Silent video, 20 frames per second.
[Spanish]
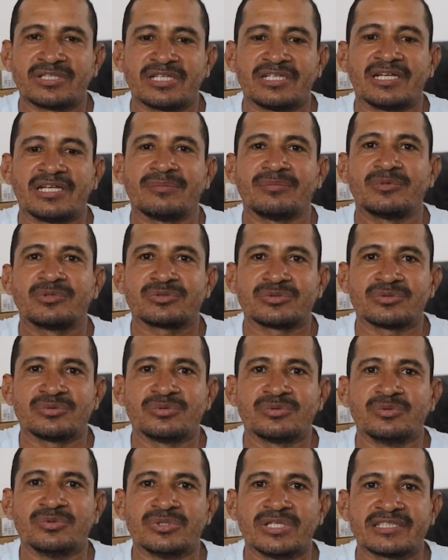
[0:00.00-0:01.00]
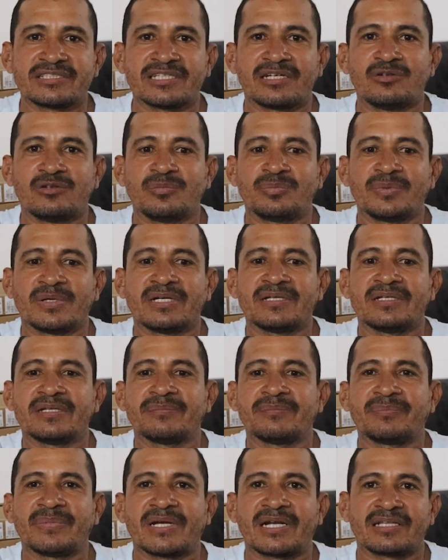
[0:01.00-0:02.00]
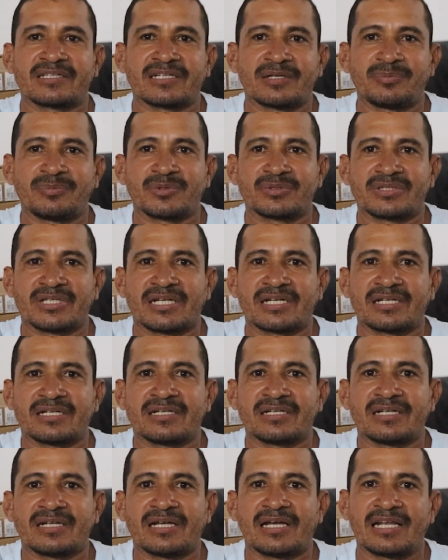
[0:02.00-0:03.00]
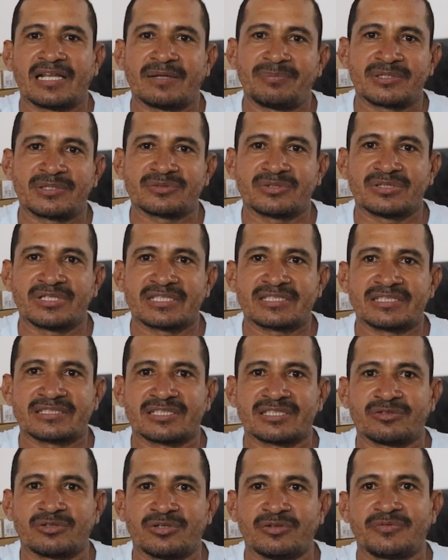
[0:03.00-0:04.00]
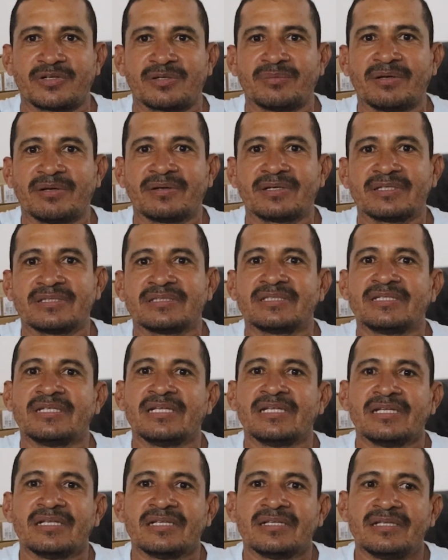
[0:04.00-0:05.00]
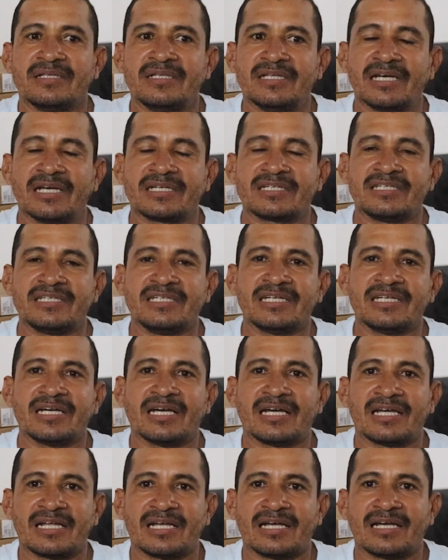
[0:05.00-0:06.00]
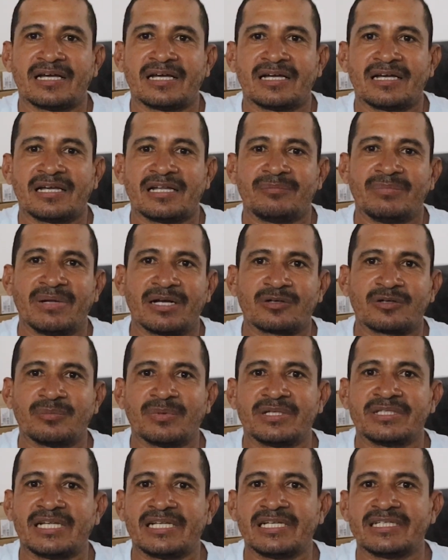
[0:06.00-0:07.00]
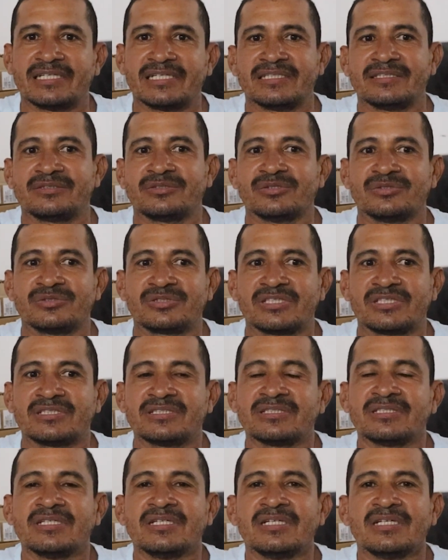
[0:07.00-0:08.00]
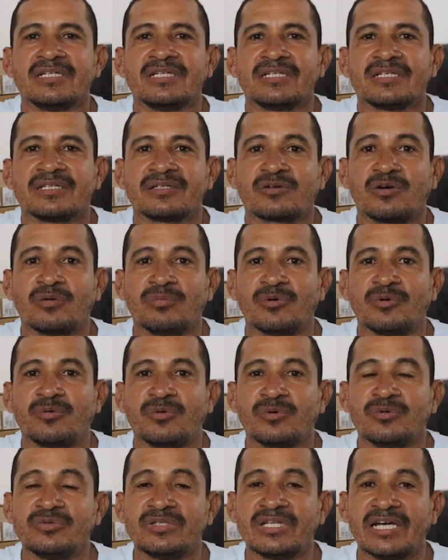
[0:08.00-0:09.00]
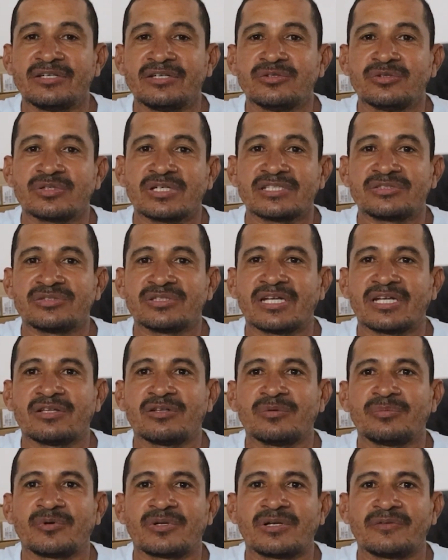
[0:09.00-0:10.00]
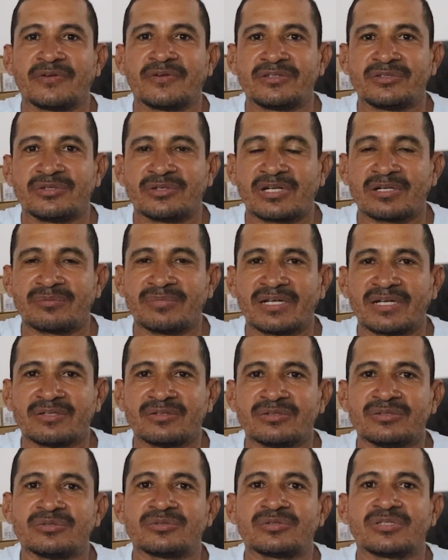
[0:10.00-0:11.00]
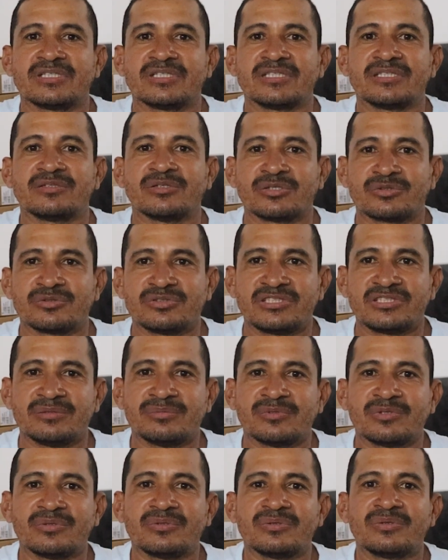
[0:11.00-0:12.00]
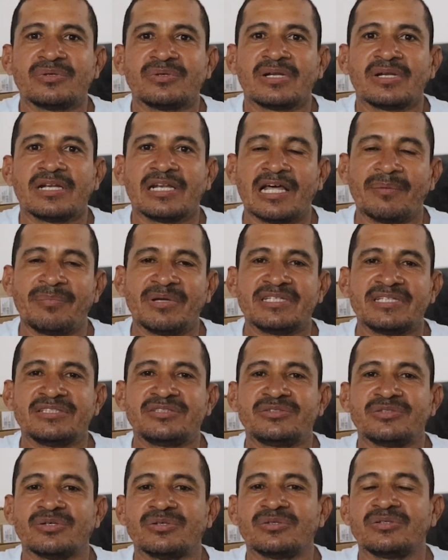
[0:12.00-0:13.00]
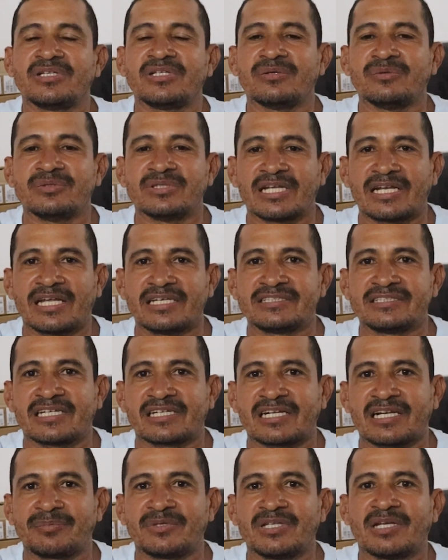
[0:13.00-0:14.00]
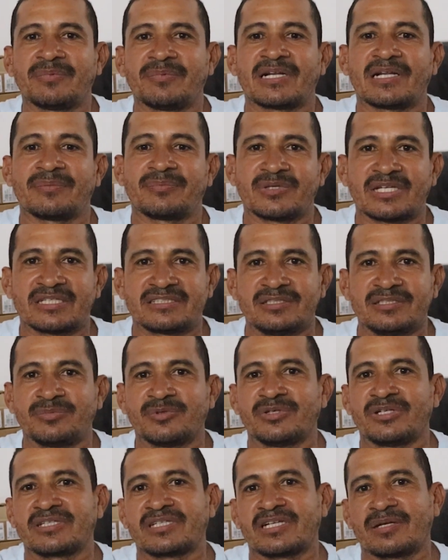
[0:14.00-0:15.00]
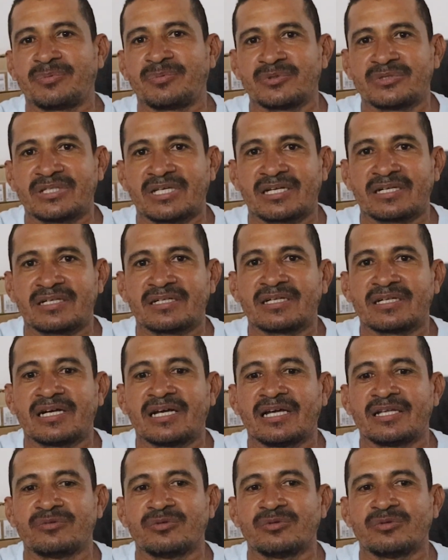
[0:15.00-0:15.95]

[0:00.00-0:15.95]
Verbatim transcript: teníamos una chalupa para transportar a las personas que se nos enfermaban de aquí al Banco Magdalena. Entonces, como fue un daño ocasionado por el factor armado, entonces nosotros hicimos la petición de una lancha rápida para así poder transportar a